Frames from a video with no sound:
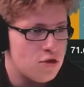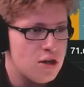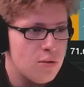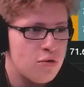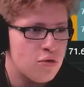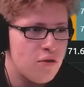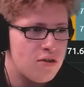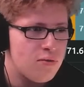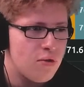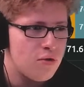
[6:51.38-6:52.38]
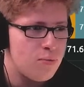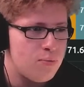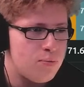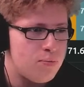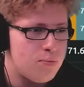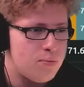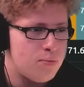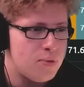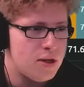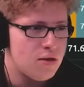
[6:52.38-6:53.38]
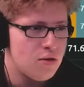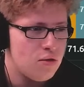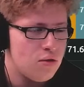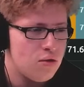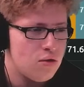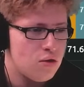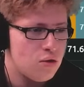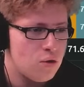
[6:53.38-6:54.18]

je dirais plutôt qu'on va se prendre Pinot.